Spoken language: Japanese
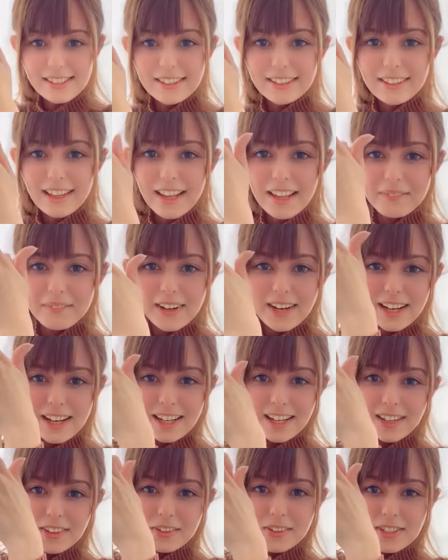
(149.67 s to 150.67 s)
しかしないもう
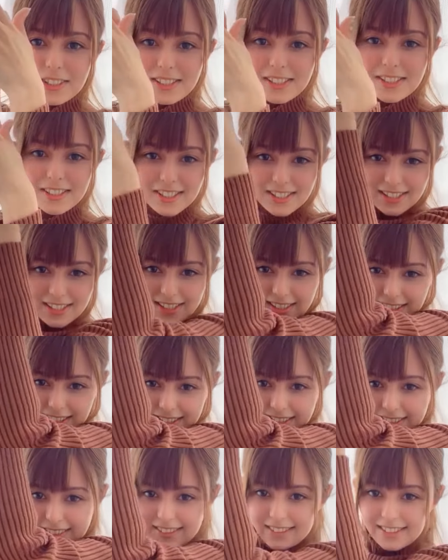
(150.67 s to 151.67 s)
絶滅危惧種並
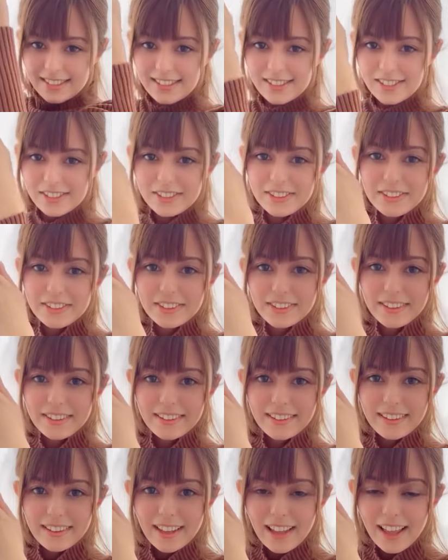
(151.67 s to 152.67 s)
みにやらないです
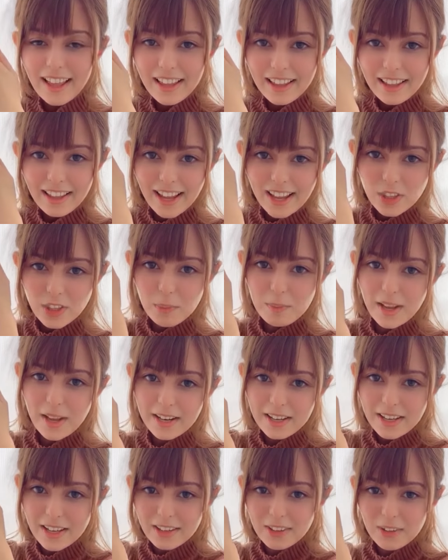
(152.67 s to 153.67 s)
あは
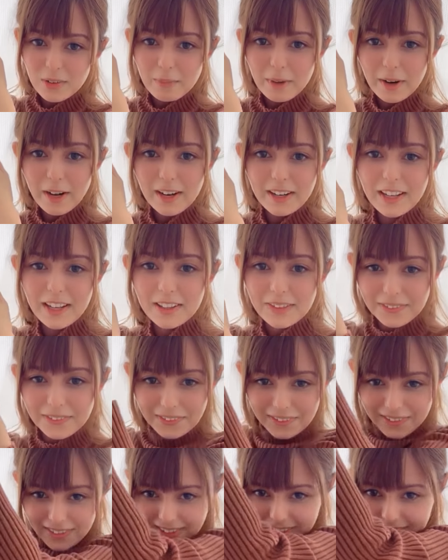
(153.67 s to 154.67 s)
そしたらストレッチして
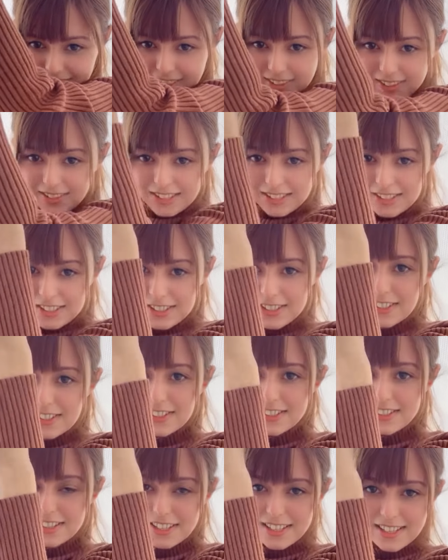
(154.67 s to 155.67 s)
やっていこう20回
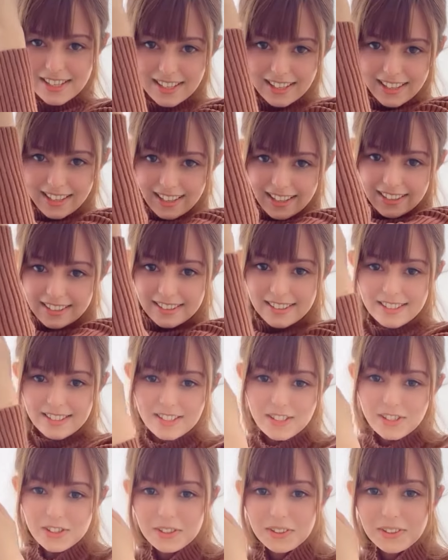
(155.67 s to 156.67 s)
ね胸筋に効く
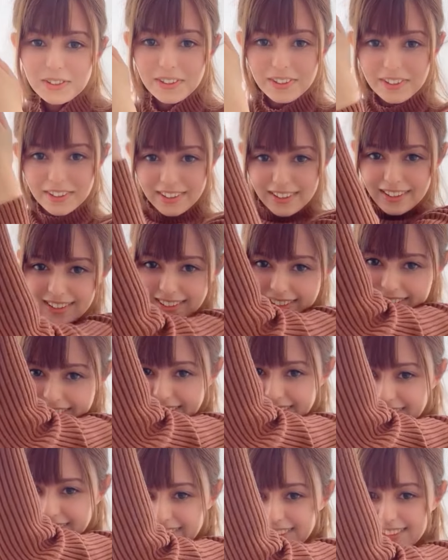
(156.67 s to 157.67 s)
ストレッチ20回よ
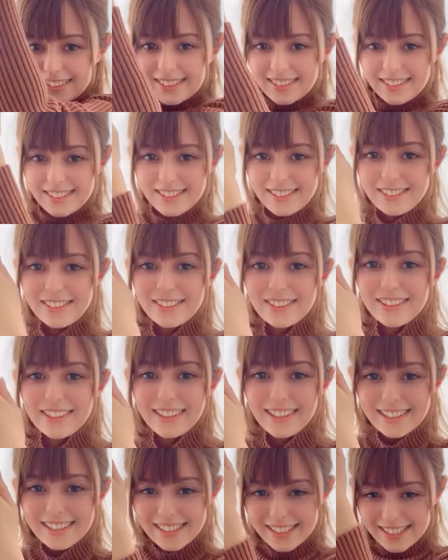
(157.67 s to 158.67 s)
しみ
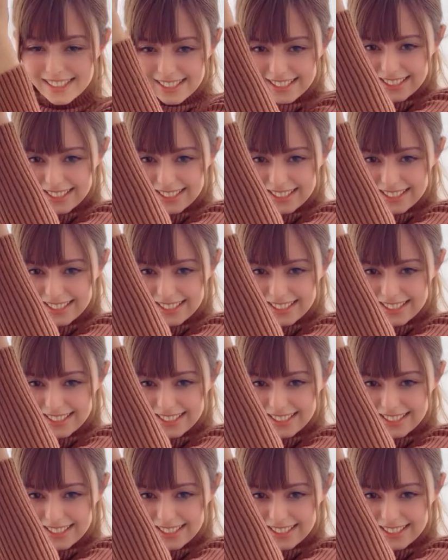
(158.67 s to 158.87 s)
んない